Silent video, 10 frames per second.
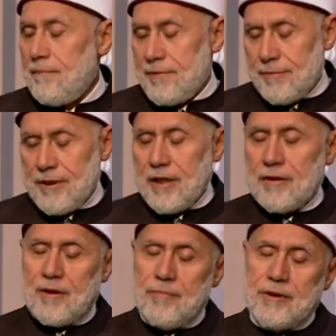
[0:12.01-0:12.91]
بسم الله
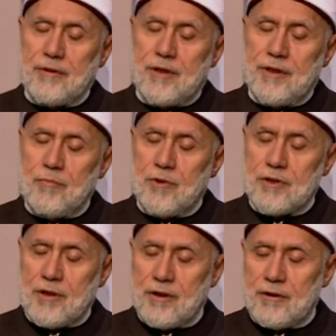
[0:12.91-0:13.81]
الرحمن الرحيم
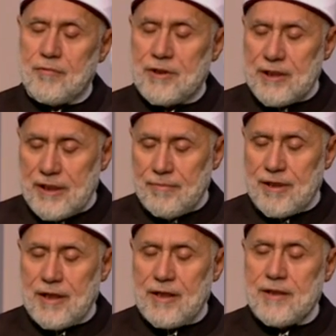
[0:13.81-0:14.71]
وصلاة
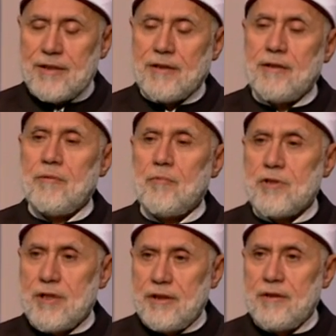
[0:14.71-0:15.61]
وسلاما على سيد
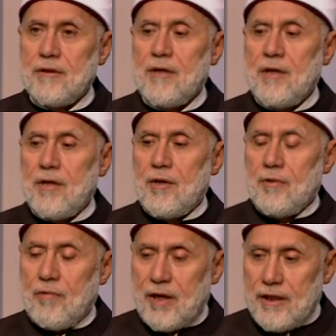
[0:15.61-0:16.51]
المرسلين
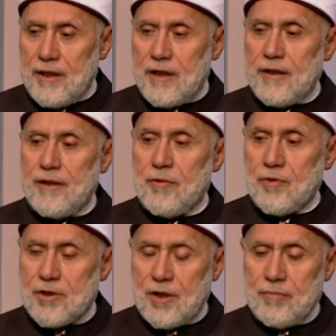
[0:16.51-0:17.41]
وعلى آله
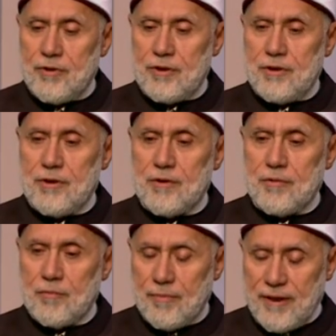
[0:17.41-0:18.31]
وصحبه
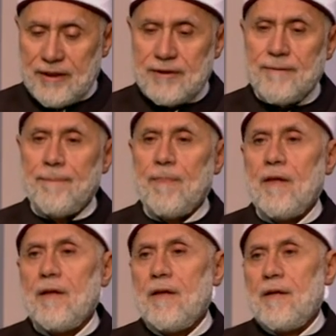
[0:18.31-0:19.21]
وبعد
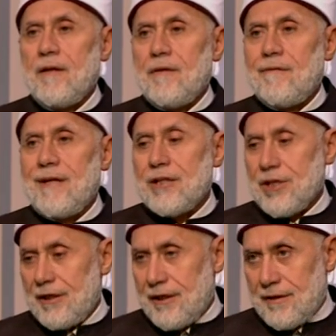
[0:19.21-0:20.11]
فلا
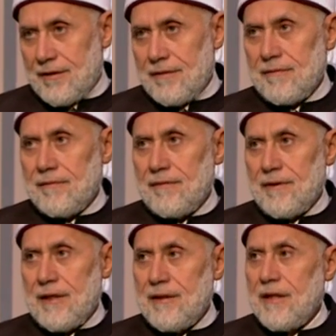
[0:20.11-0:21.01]
شك
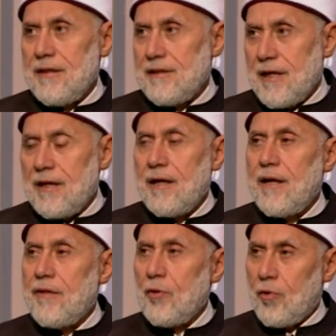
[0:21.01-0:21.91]
أن الإنسان
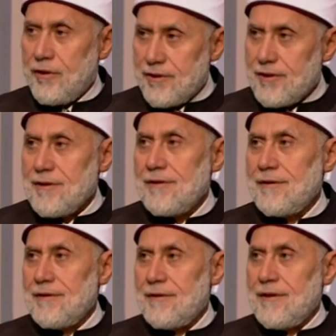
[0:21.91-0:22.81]
الذي يخلص
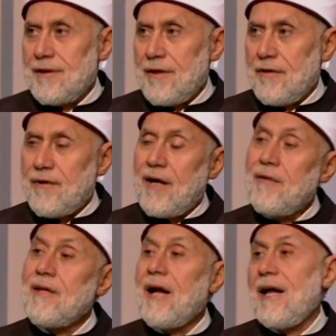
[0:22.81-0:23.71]

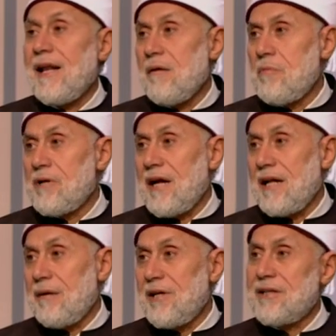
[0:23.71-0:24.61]
فهذه علامة من
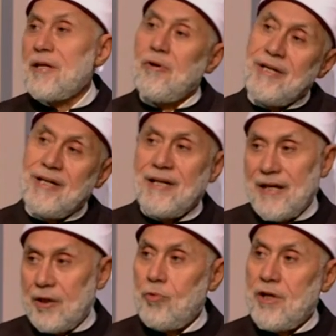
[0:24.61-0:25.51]
علامات تولي
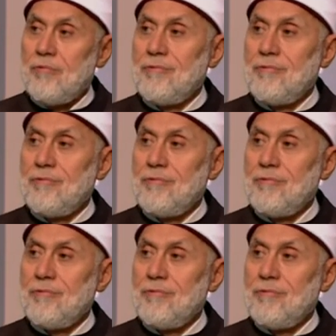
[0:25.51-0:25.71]
الله له